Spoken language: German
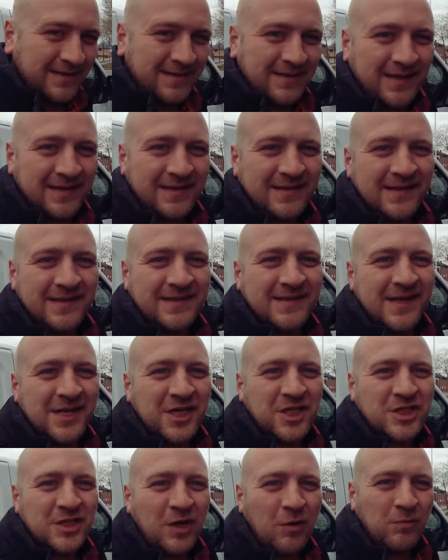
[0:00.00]
das ist der
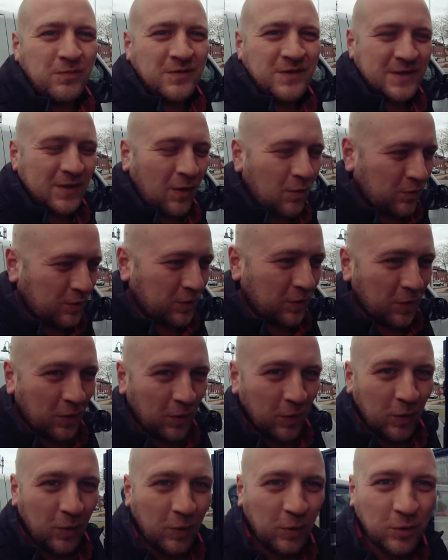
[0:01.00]

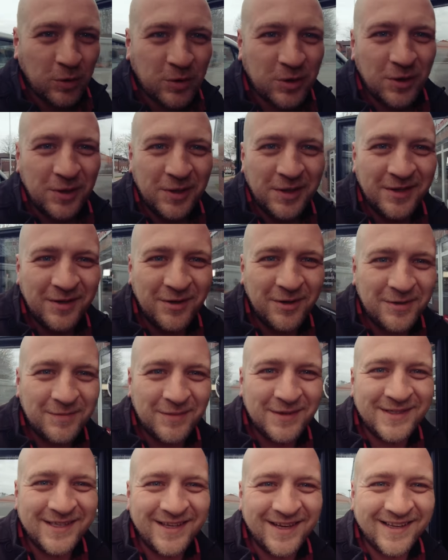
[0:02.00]
Staubsaugrüssel, könnte
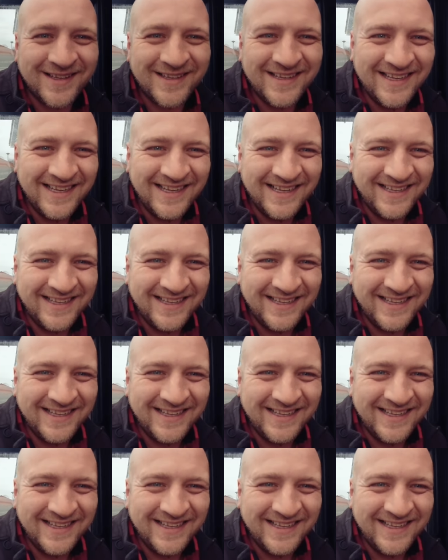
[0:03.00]
man sagen.